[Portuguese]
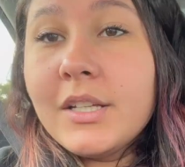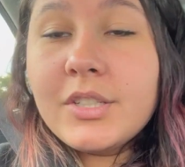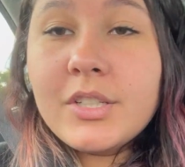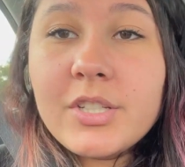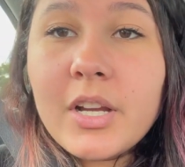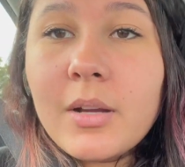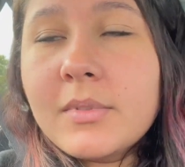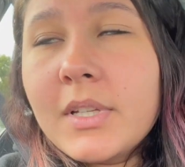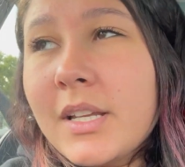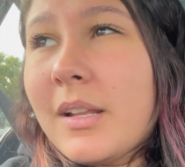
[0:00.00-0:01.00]
Gente,
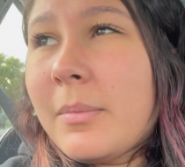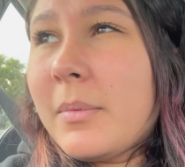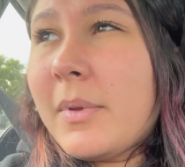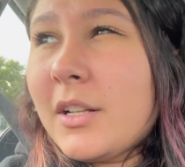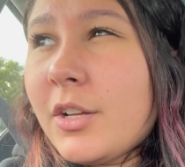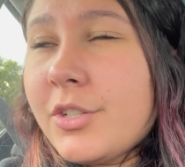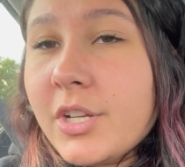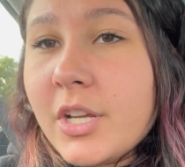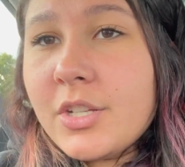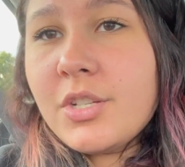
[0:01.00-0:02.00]
chegamos aqui na primeira loja
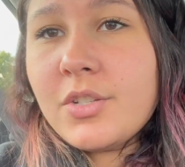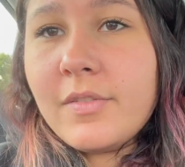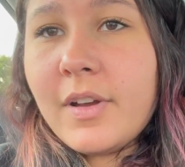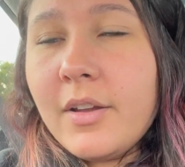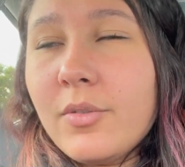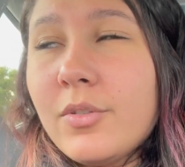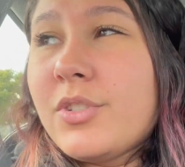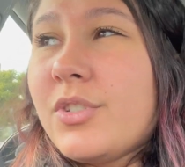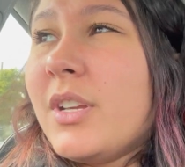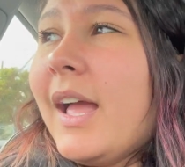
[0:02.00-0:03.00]
que a gente vai
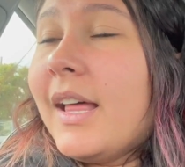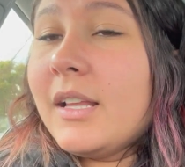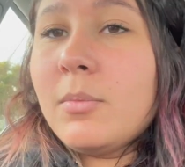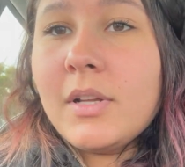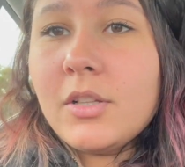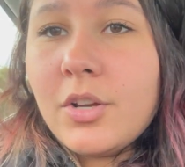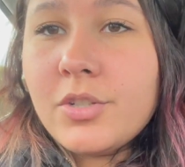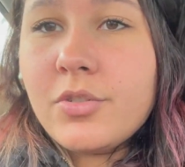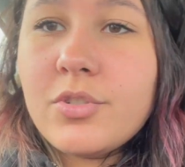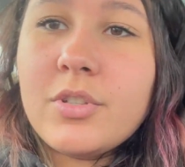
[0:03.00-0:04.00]
hoje. Ela é uma
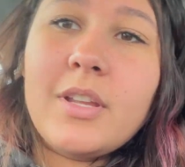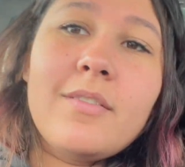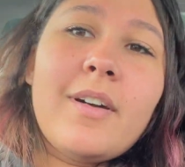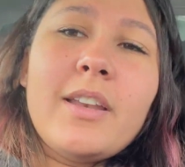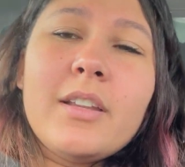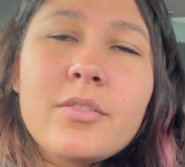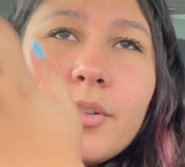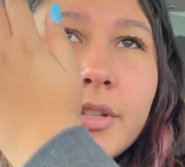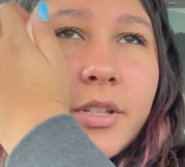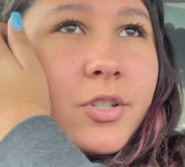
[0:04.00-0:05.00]
loja onde tem várias
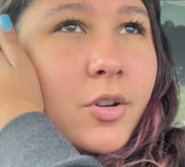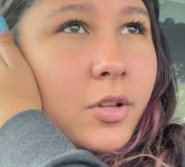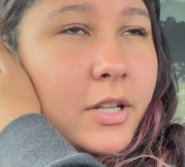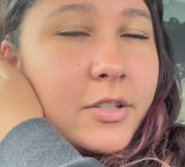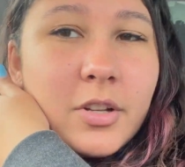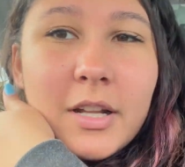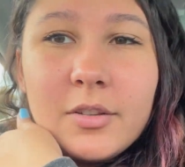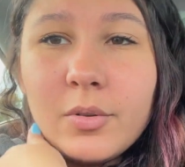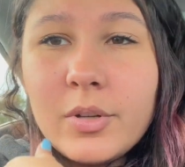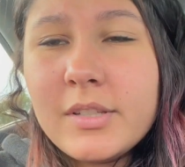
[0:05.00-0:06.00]
coisas de
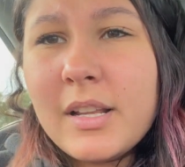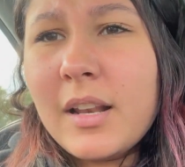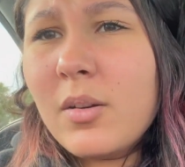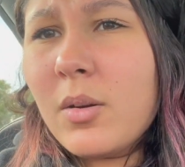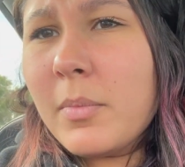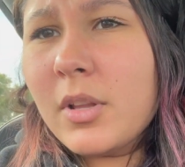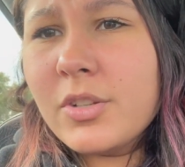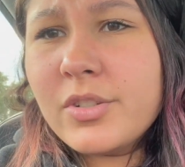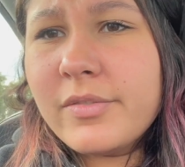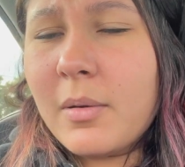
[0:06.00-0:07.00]
colecionadores. Ela não é uma
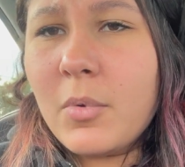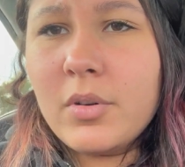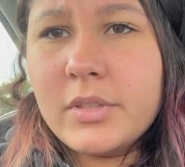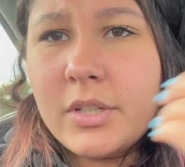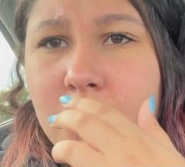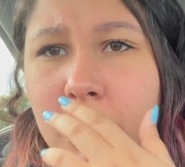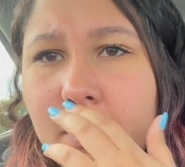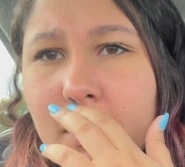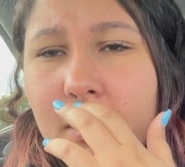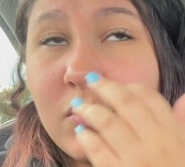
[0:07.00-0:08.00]
loja famosa que, tipo,
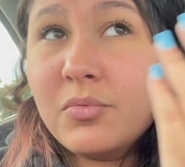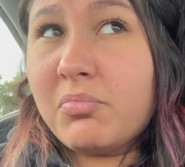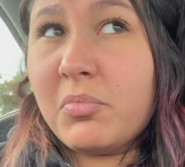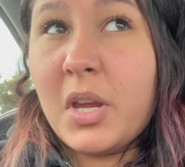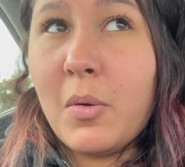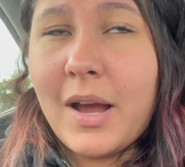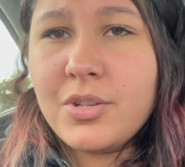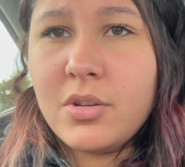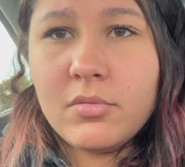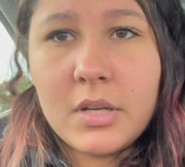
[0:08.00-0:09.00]
eu, não, eu
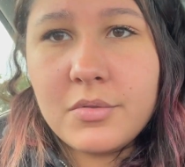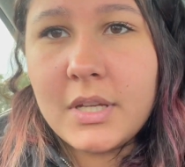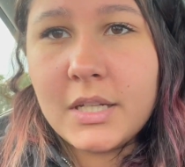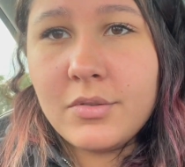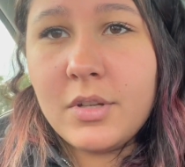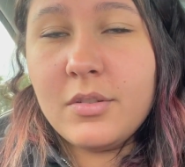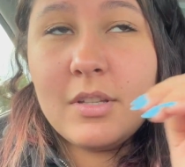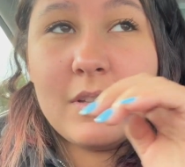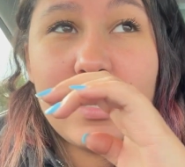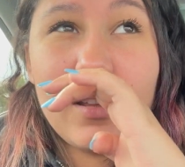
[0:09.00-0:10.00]
acho que não tem nos Estados Unidos
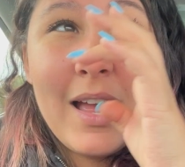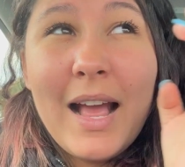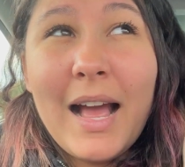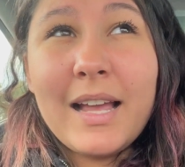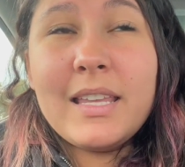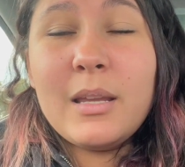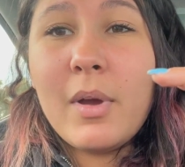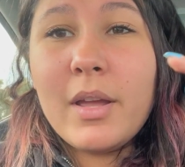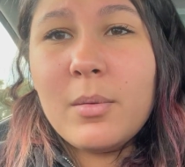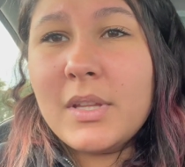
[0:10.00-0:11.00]
inteiro. Aqui em
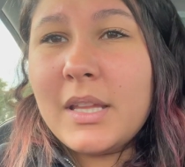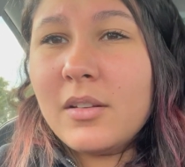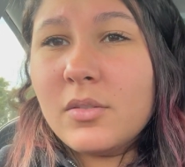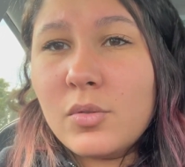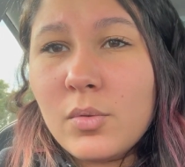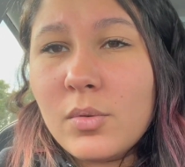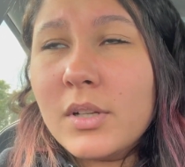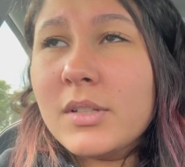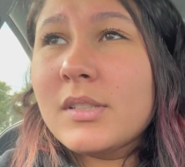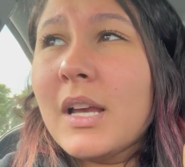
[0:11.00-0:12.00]
Miami tem
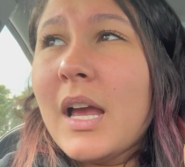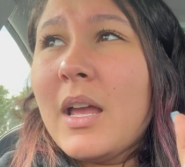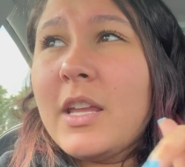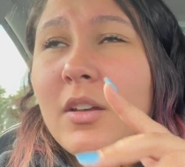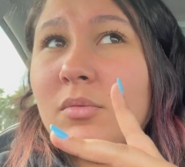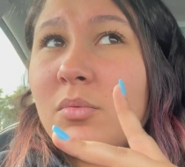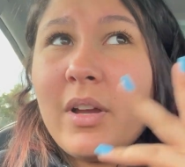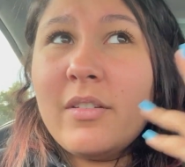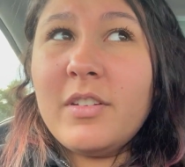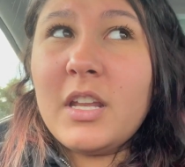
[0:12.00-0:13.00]
duas e eu
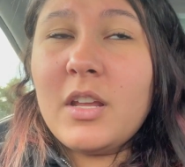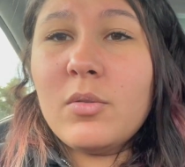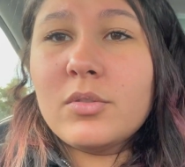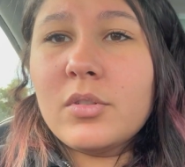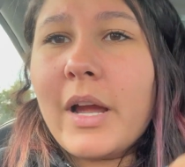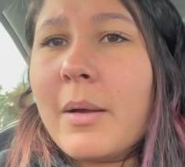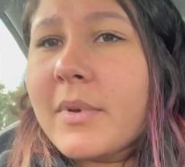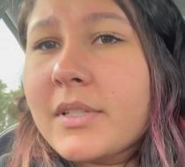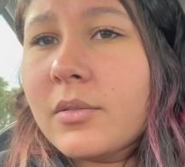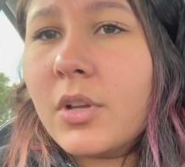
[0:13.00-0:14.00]
nunca vi em nenhum outro lugar.
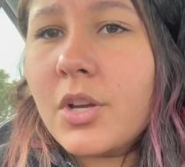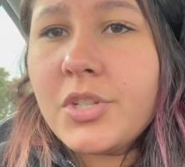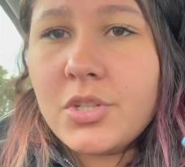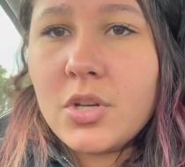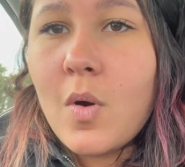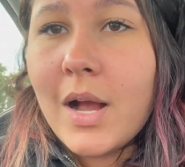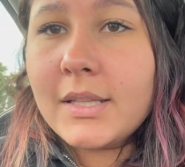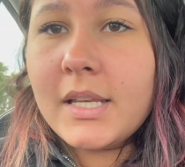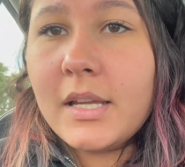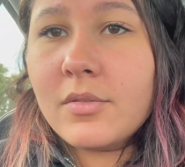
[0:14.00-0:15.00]
Mas são lojas de
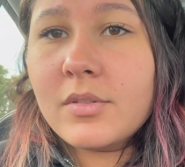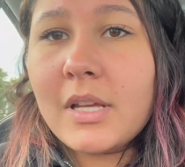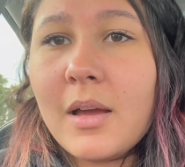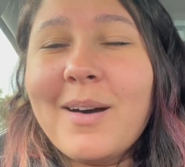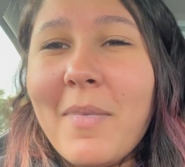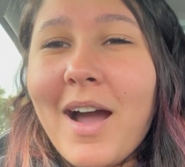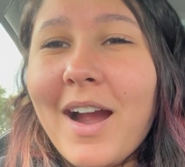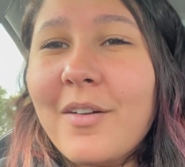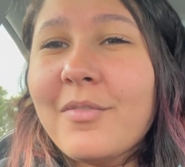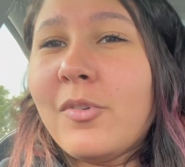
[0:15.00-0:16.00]
quadrinhos, sabe?
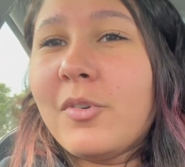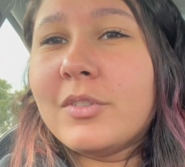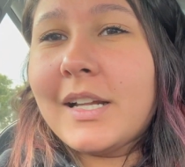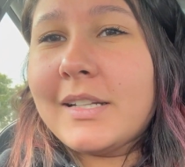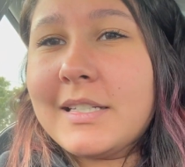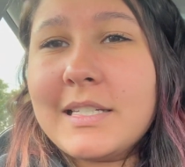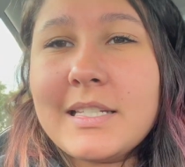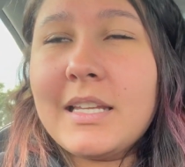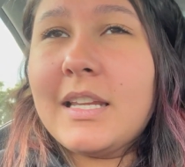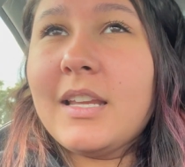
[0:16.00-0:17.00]
Marvel, da
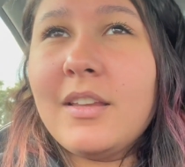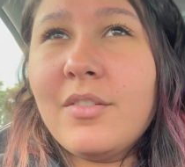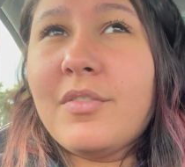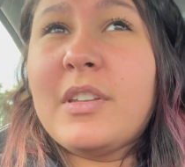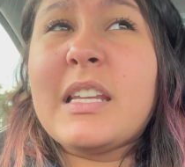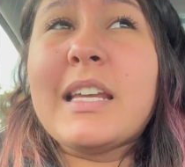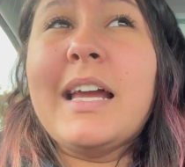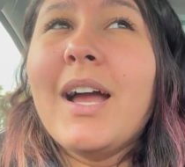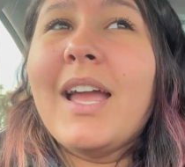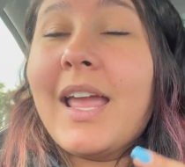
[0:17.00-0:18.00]
DC, enfim.
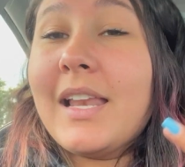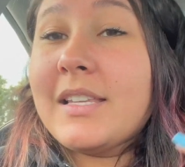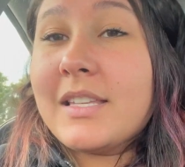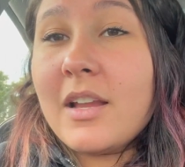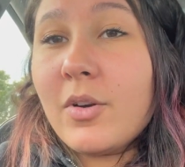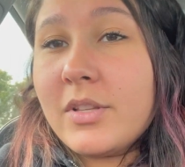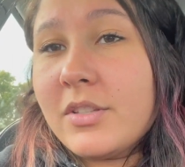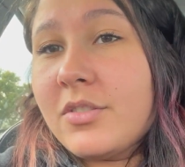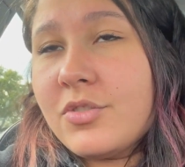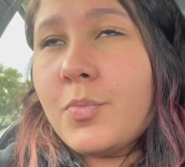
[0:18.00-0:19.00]
Eles têm
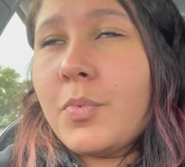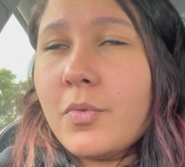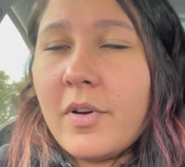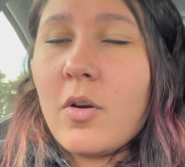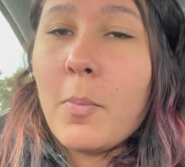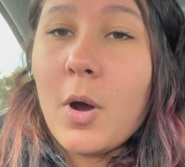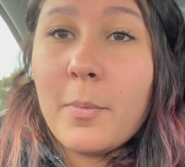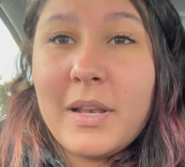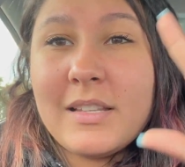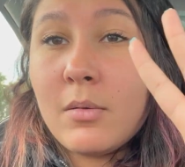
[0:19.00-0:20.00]
coisas tipo Funko
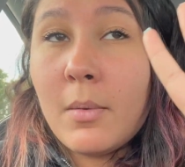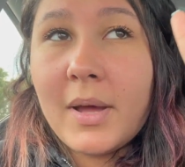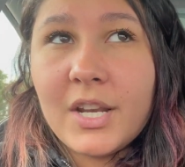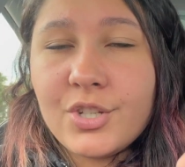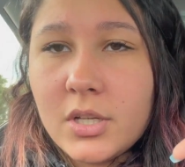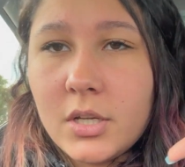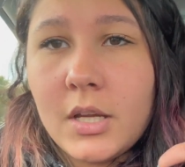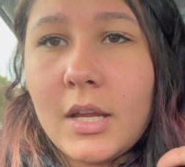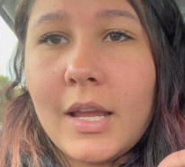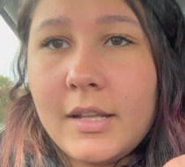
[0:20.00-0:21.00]
Pop. Eles têm uma parede
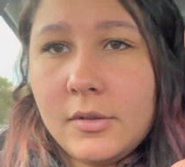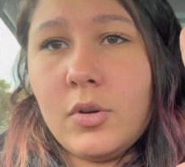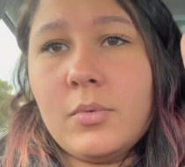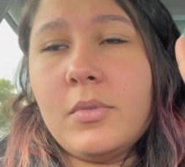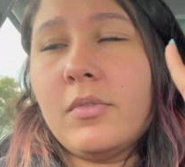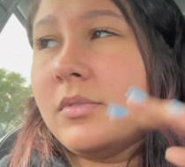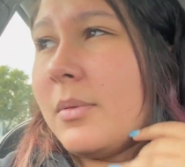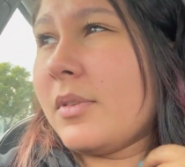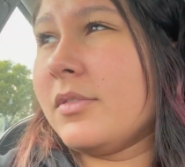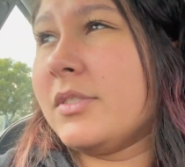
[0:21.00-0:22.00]
aqui enorme, eu vou
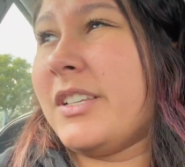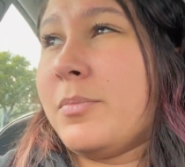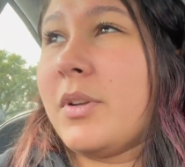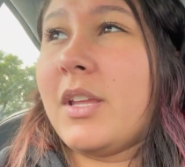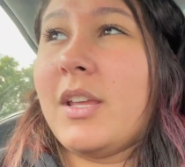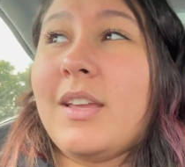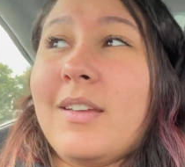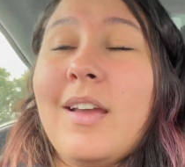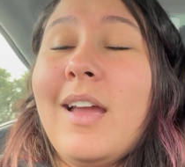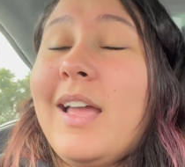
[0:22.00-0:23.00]
mostrar pra vocês.
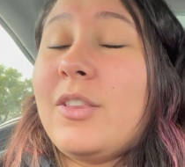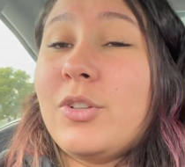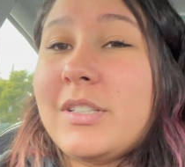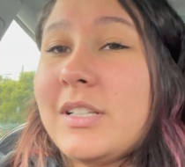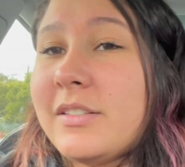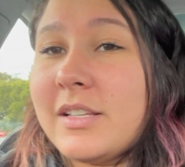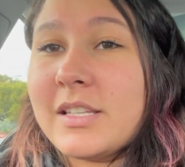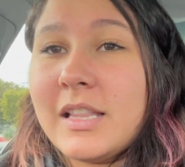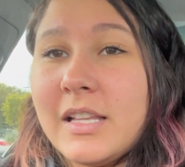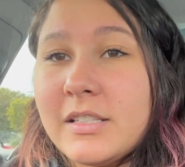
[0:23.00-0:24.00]
Porque todas as vezes
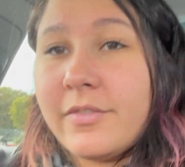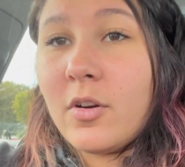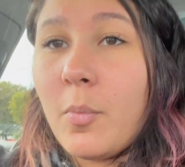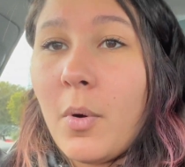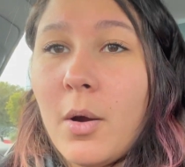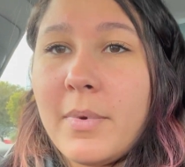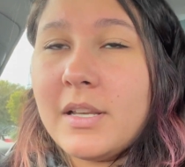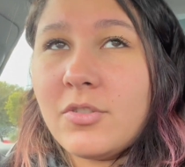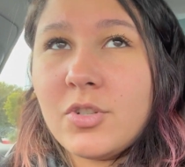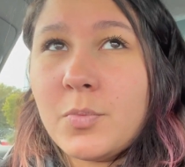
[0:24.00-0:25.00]
que lança Funko Pop,
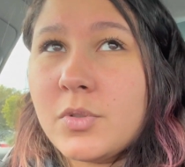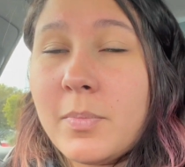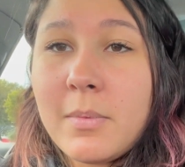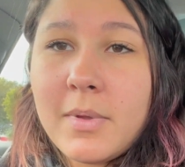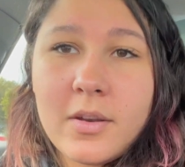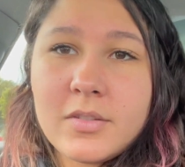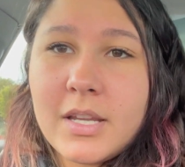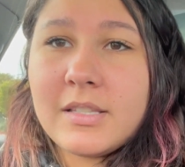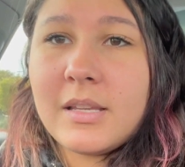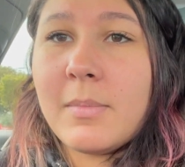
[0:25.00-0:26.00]
eles são tipo os primeiros a
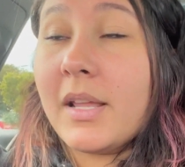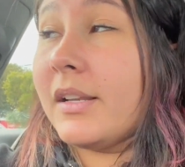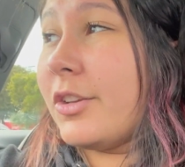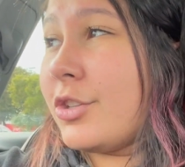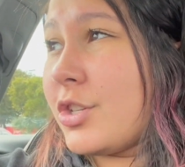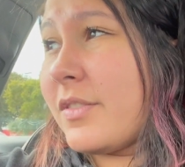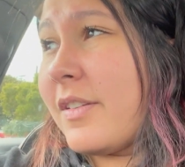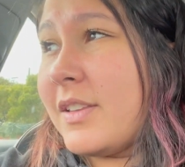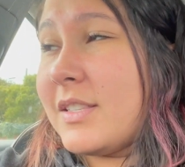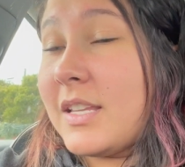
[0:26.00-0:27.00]
receberem. Então a gente
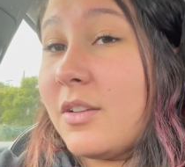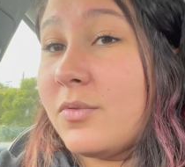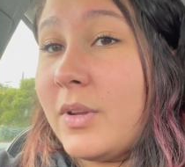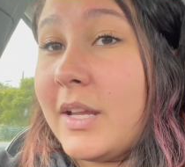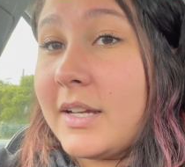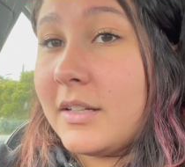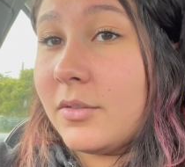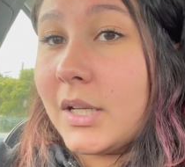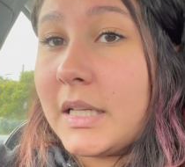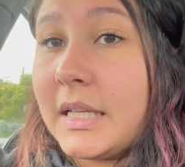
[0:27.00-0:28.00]
vai ver sem os do
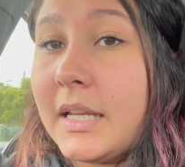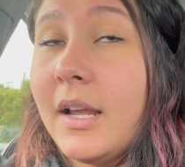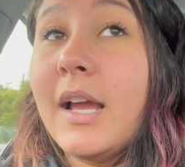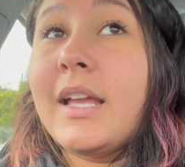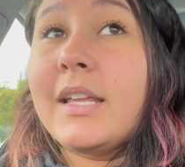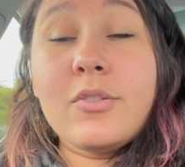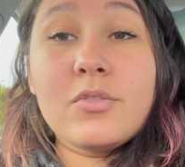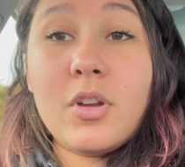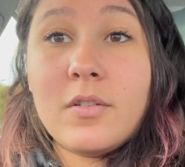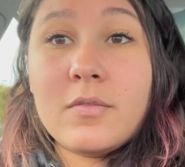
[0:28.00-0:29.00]
Encanto aqui e
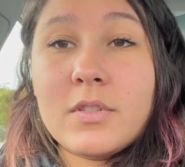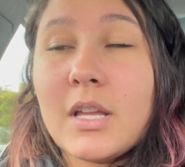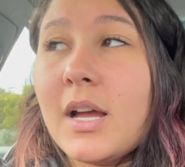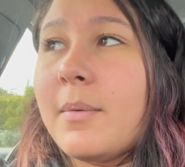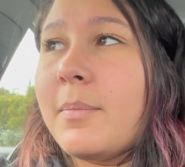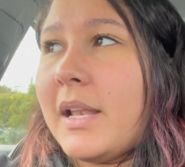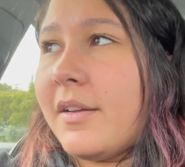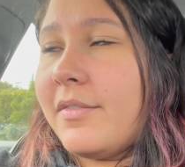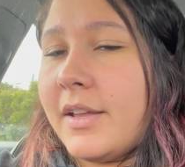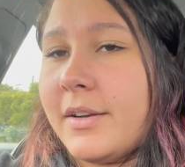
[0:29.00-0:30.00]
os novos da
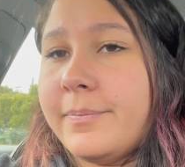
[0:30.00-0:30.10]
Bela Fera.